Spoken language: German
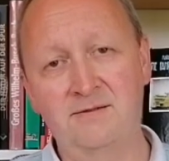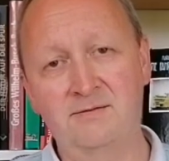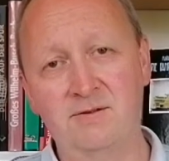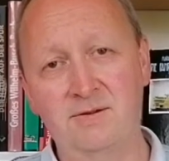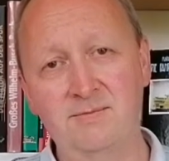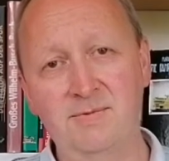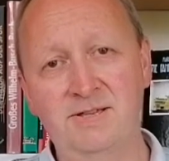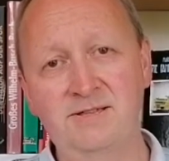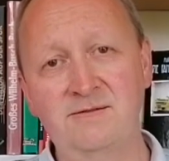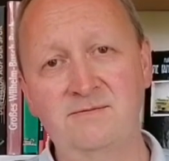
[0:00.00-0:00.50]
Wie
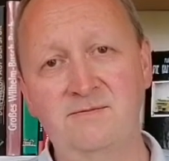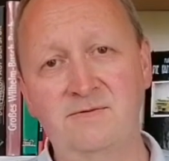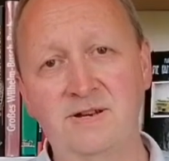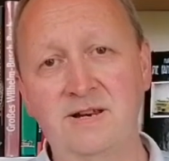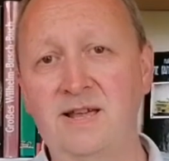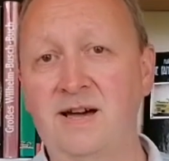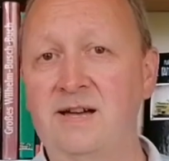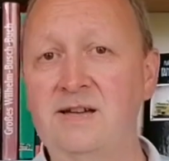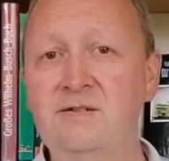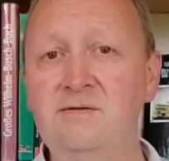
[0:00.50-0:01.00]
immer sind wir
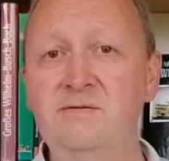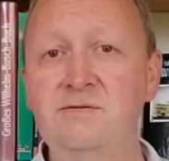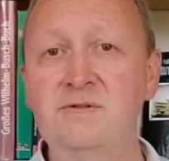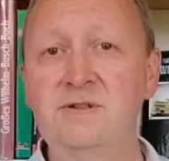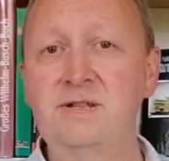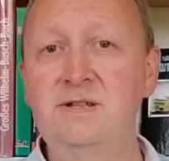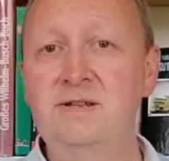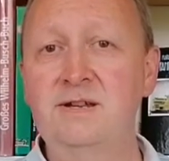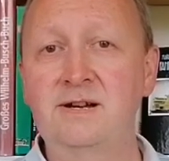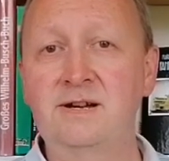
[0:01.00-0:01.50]
live,
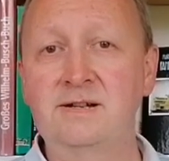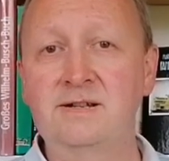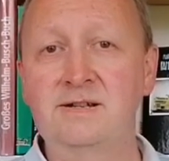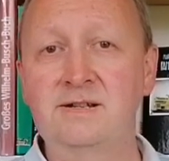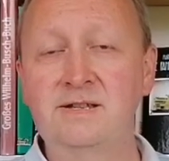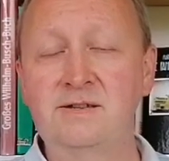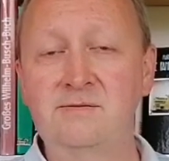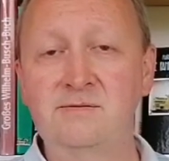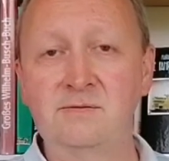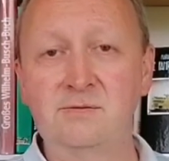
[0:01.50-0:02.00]

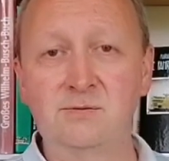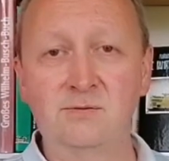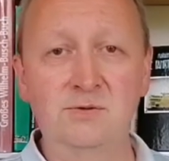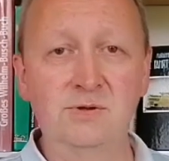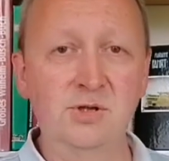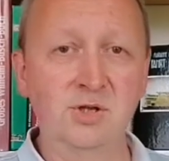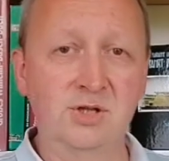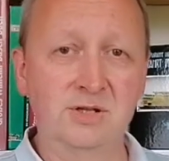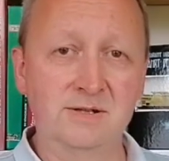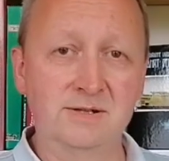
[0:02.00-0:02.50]
interaktiv und
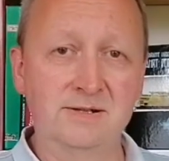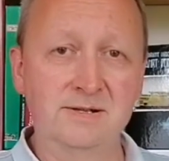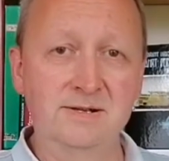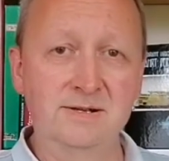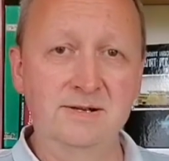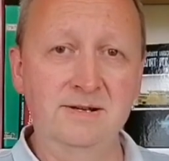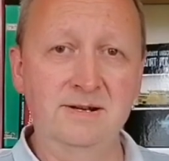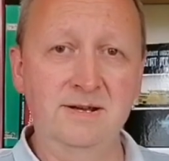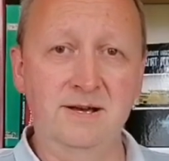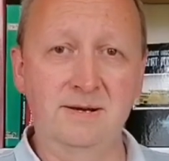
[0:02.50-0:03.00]

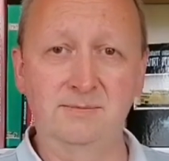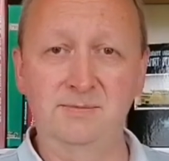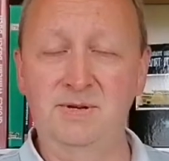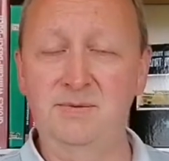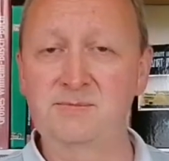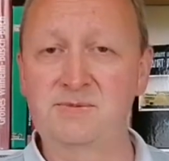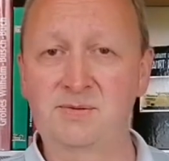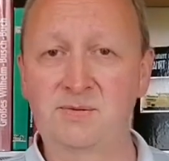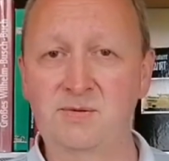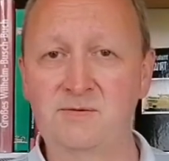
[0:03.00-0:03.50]
ungeschnitten ab
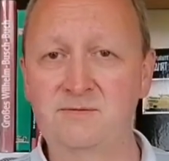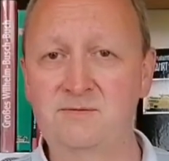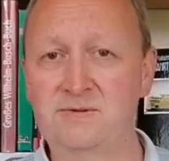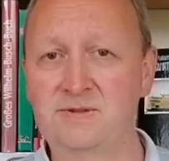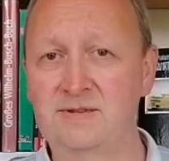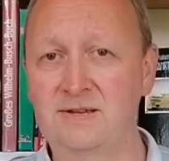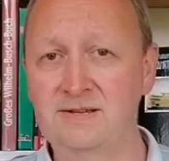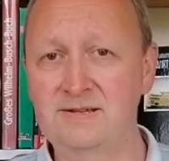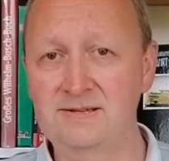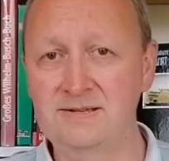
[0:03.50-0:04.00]
dem
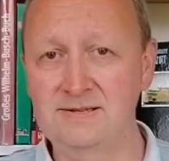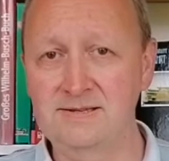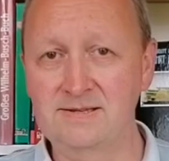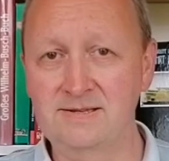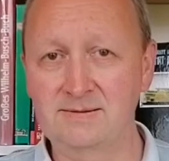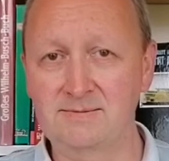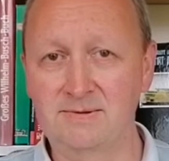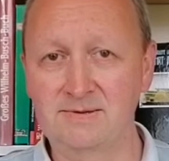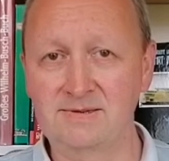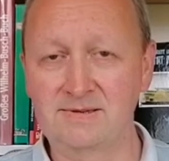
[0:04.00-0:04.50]

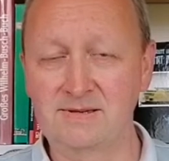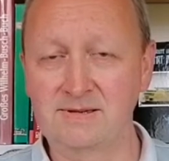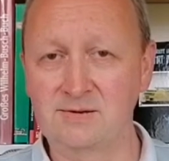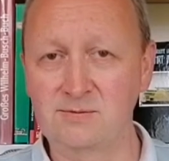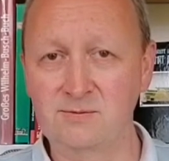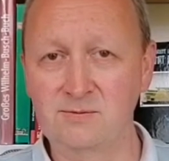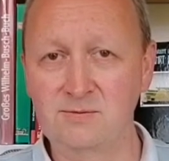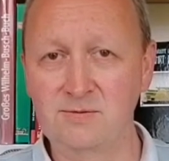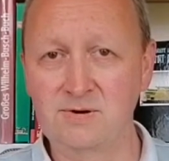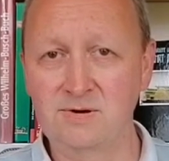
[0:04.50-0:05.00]
12.06.20
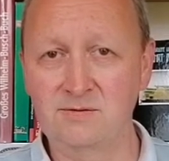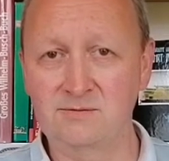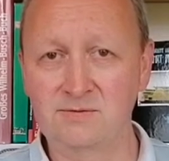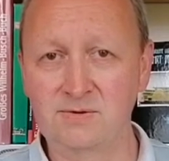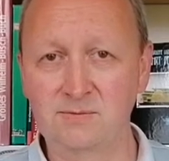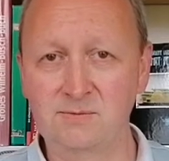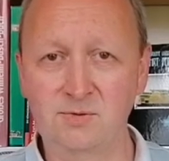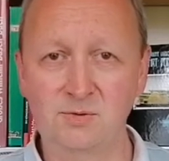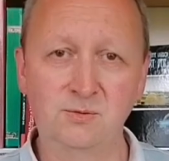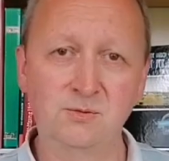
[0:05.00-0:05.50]
Uhr auf
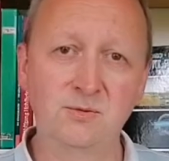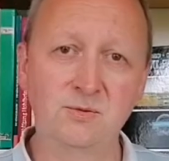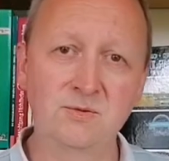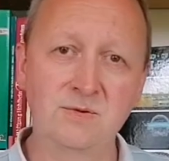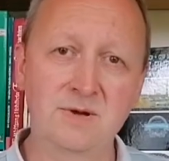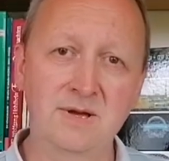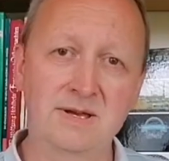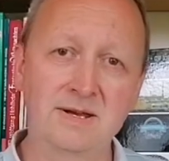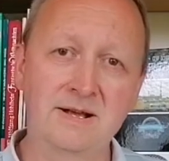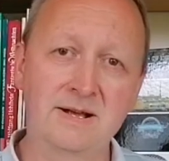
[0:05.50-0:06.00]
dem
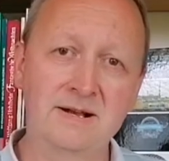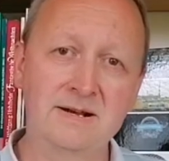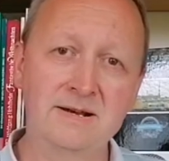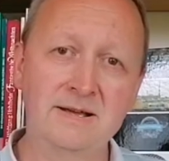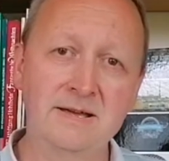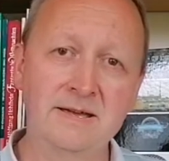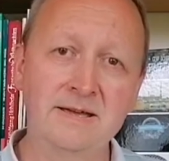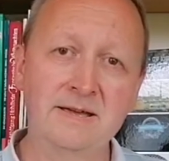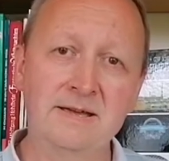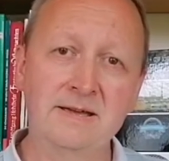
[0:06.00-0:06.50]
YouTube-Kanal
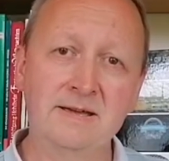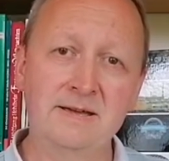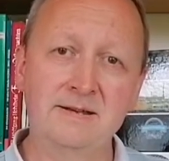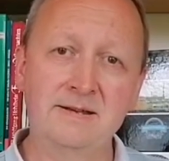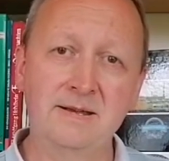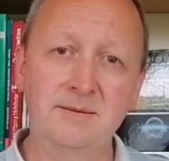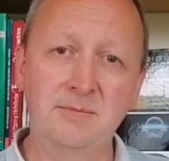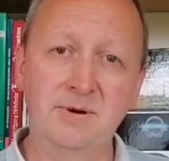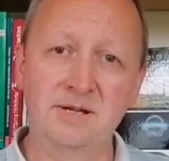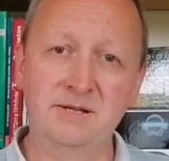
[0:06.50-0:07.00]

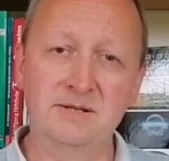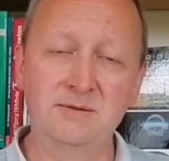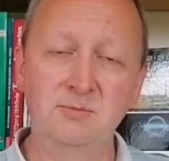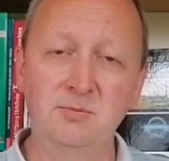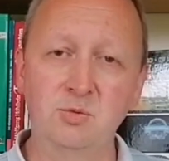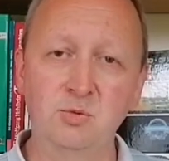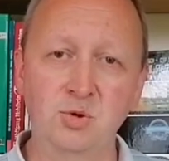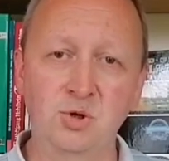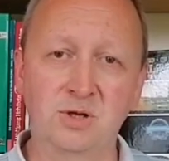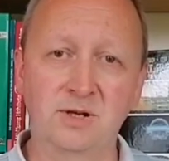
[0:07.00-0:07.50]
der brennenden
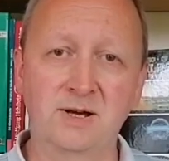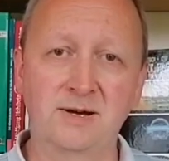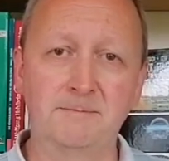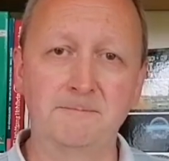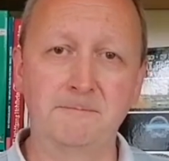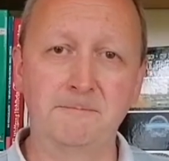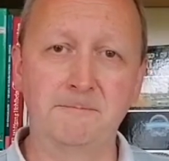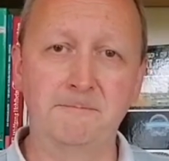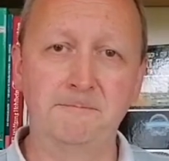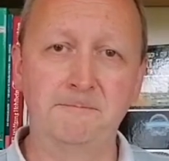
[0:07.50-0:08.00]

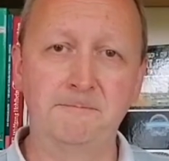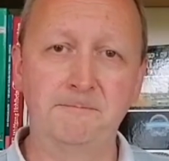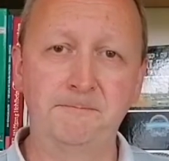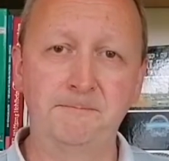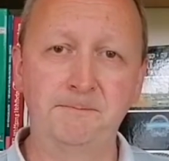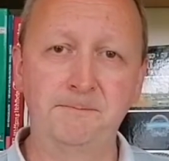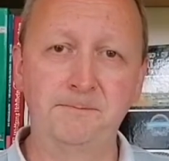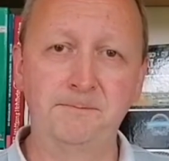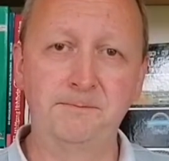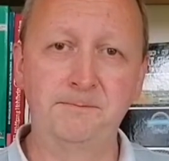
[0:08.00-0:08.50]
Buchstaben.
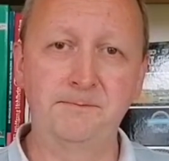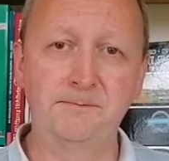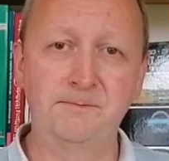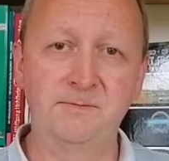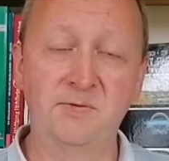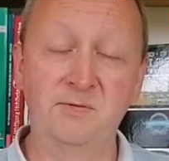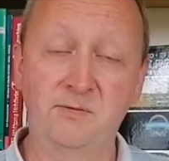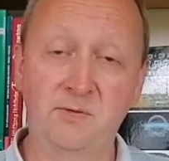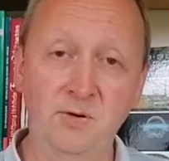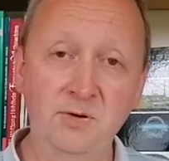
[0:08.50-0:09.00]

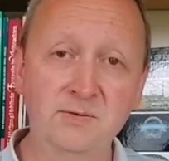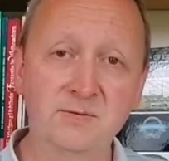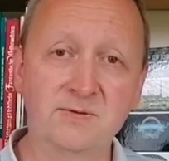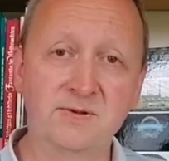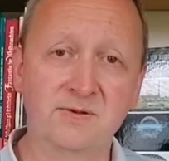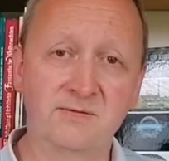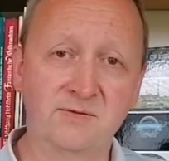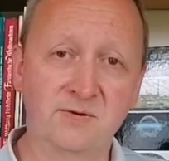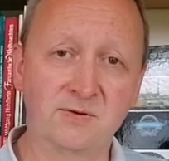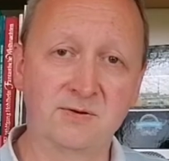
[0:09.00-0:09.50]
Wir freuen
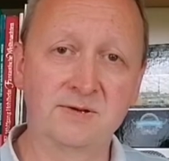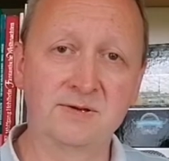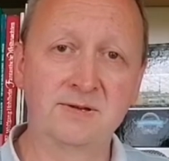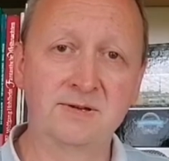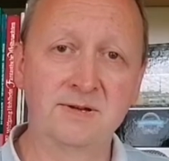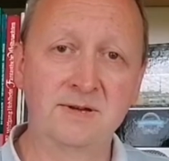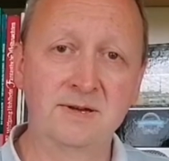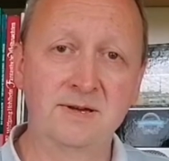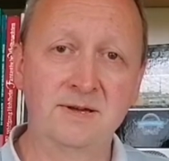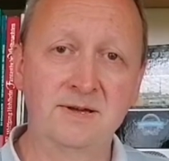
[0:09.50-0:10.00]
uns auf euch
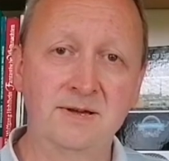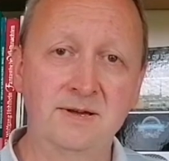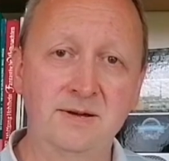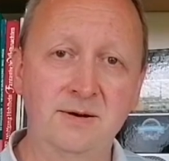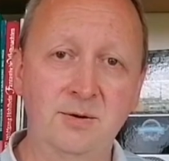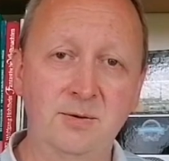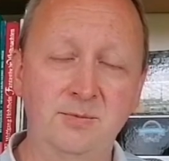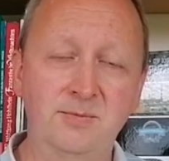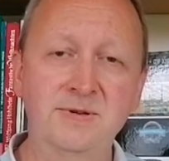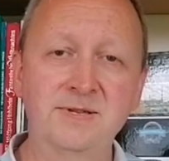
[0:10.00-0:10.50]

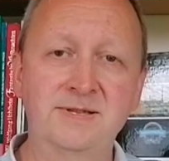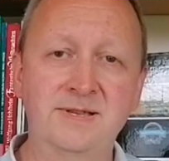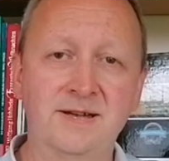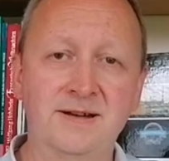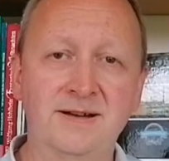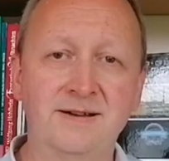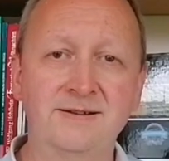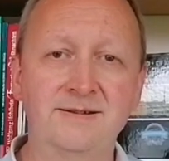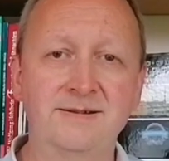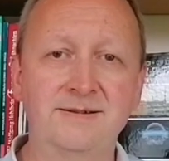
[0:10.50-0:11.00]
und bis
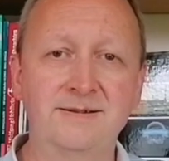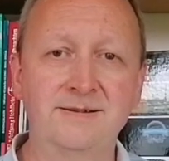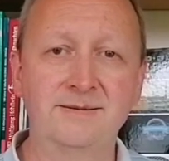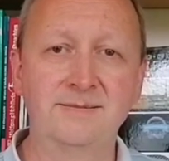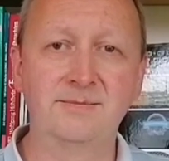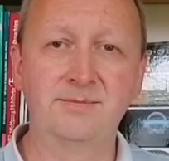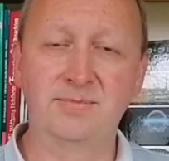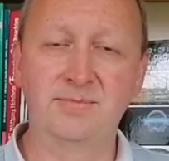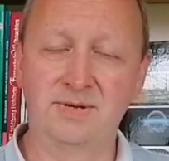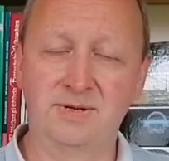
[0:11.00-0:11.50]
dahin,
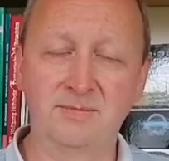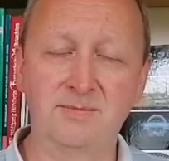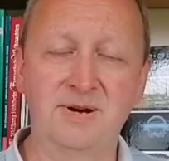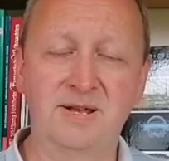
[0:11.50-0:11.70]
bitte